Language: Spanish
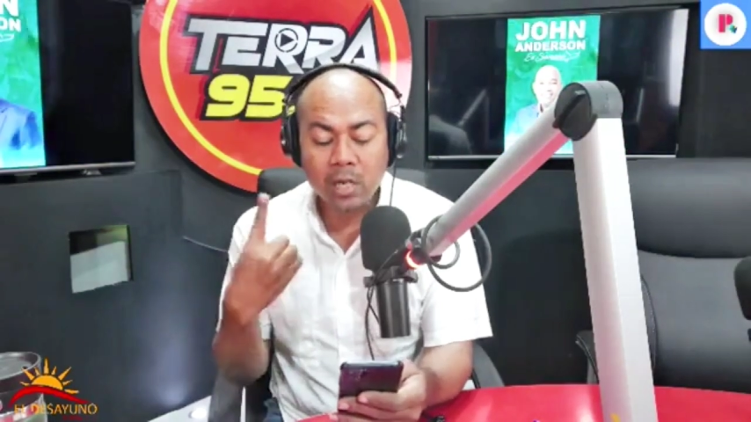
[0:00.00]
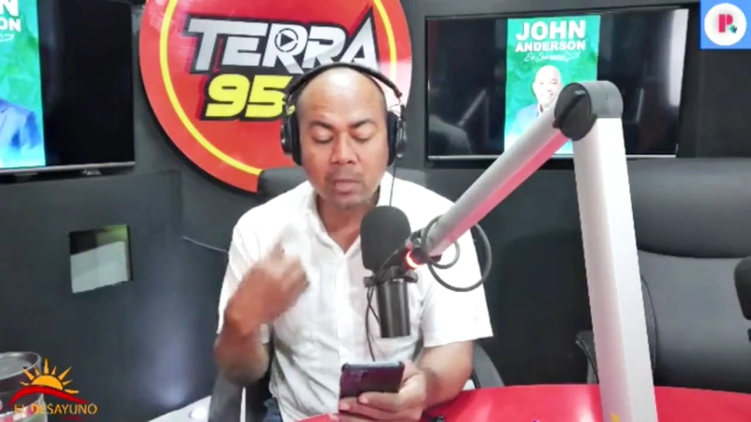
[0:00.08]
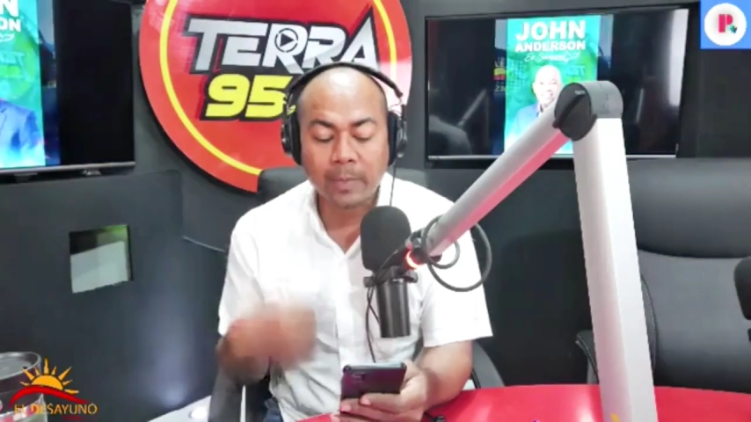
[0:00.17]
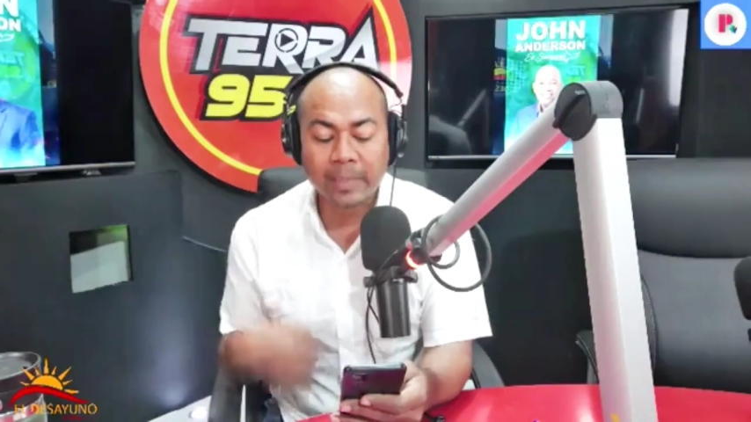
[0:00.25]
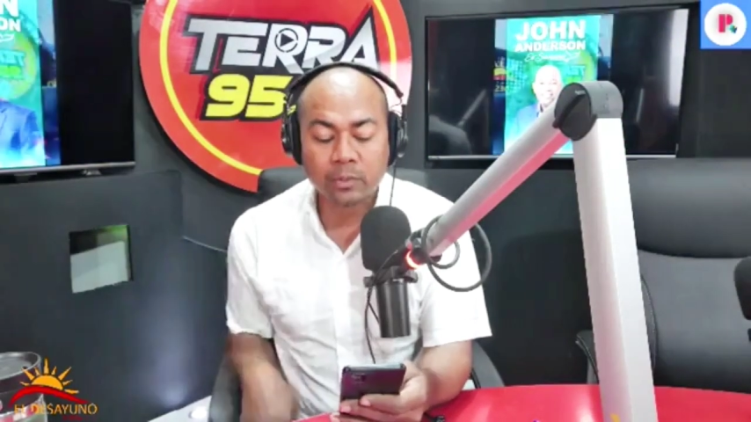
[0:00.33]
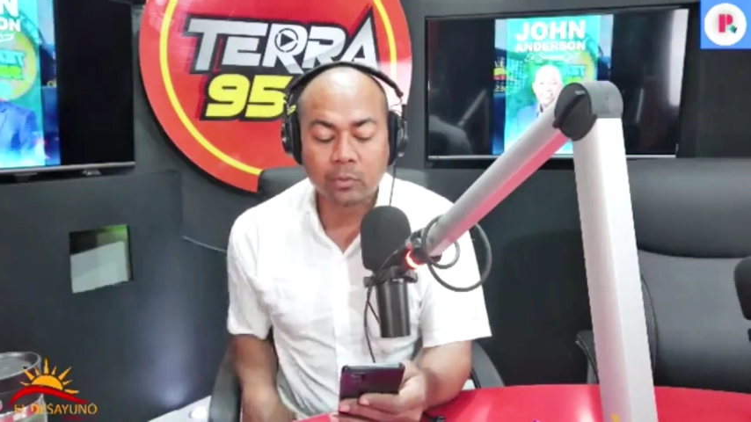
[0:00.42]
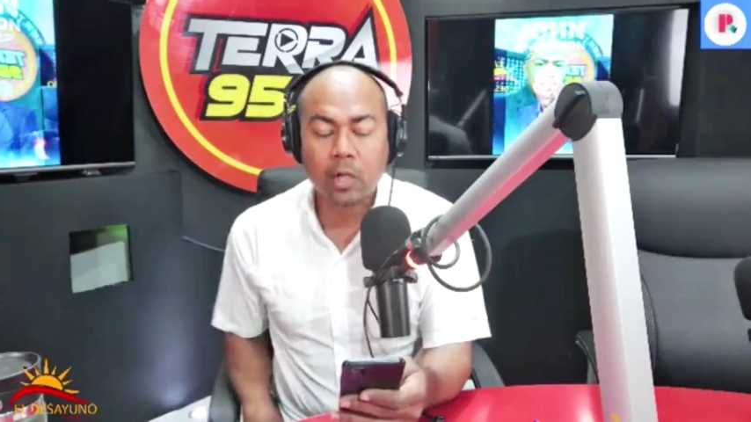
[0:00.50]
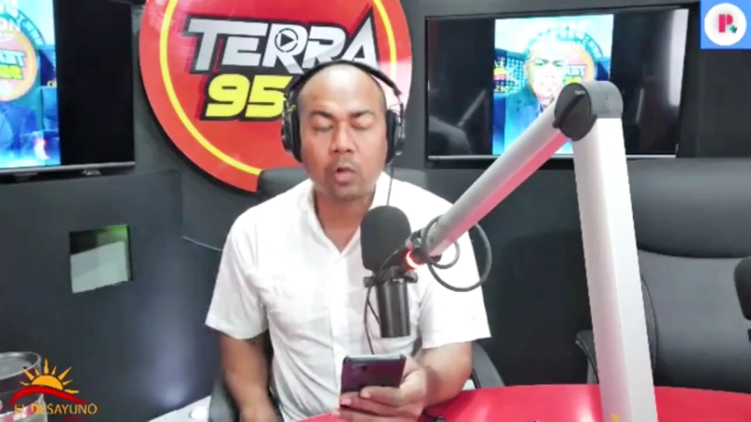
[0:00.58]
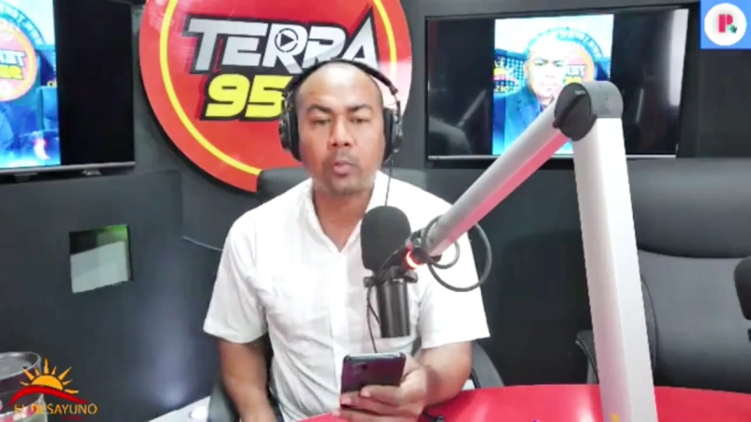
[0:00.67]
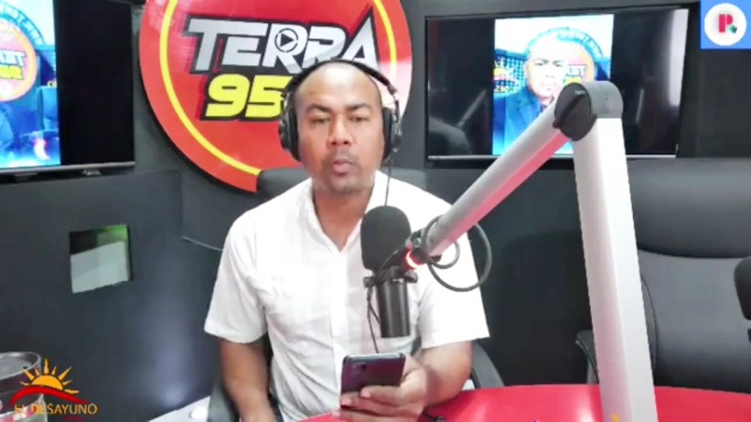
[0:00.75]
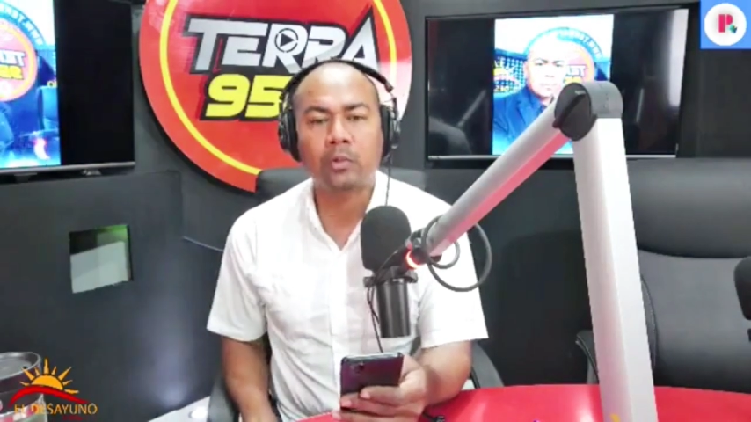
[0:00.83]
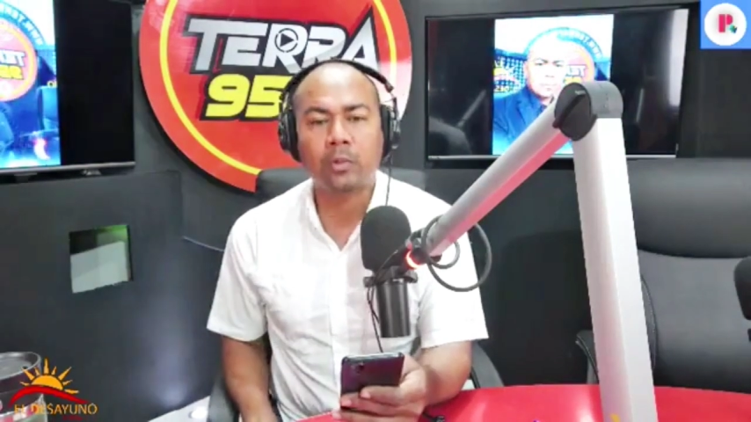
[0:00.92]
de pesos en el
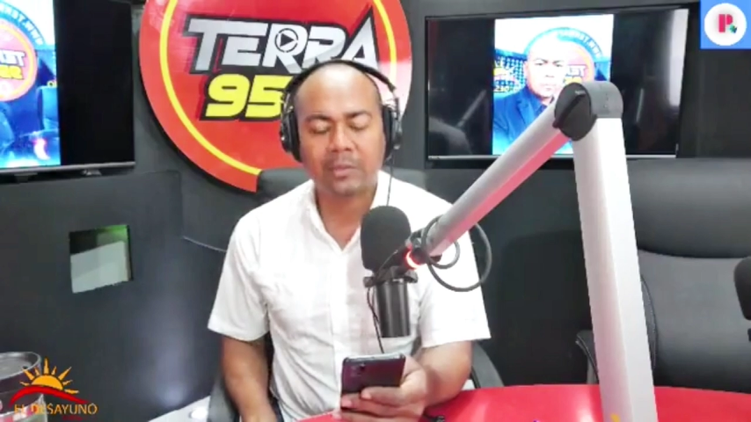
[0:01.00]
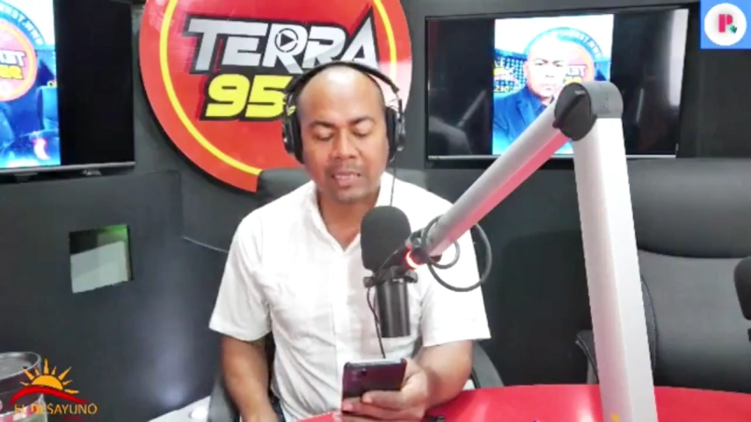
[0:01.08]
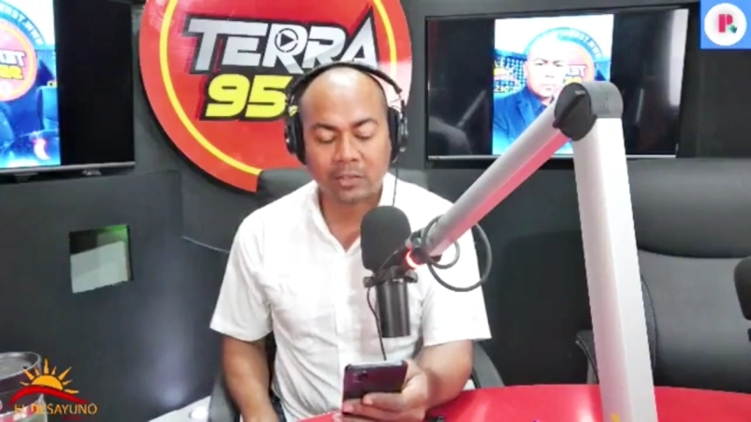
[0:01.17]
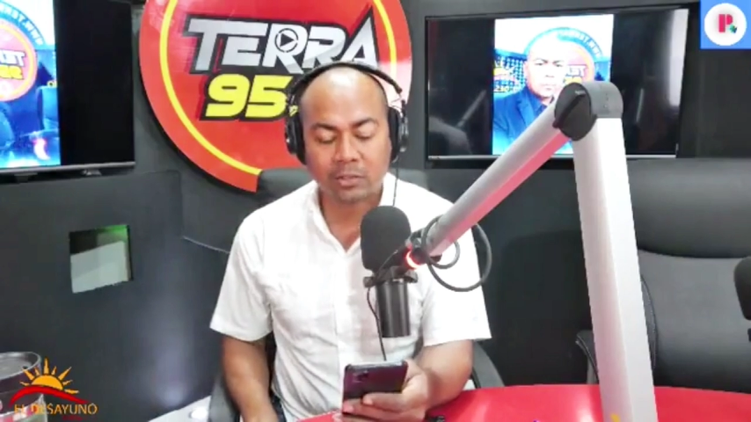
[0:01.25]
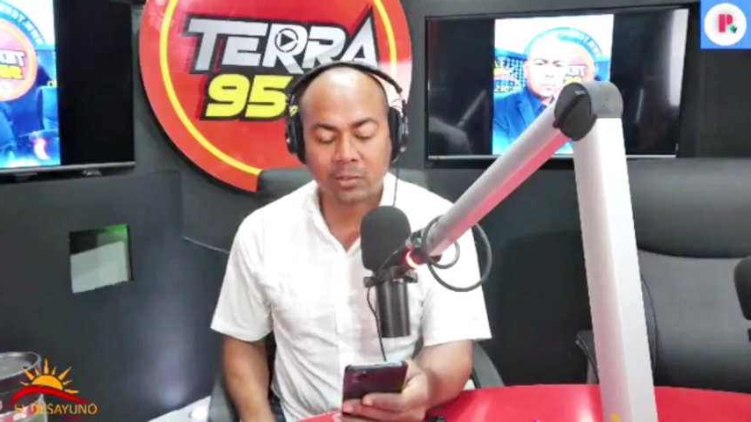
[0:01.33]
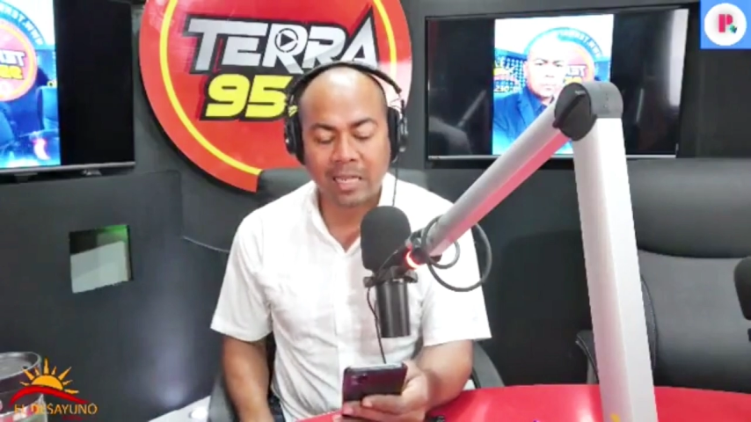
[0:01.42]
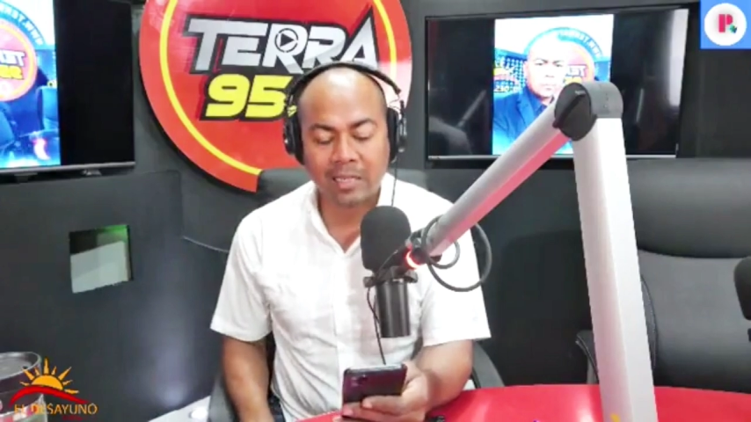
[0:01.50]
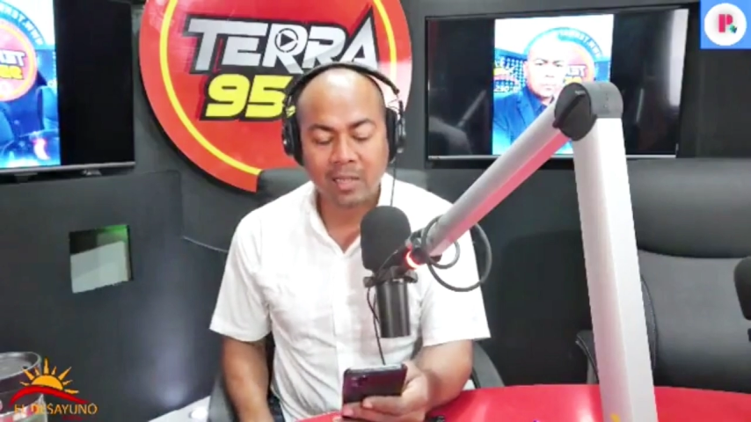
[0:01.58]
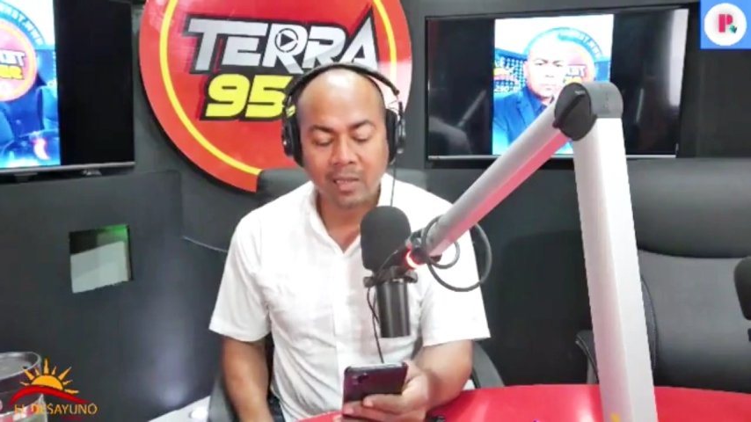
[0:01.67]
Aeropuerto Internacional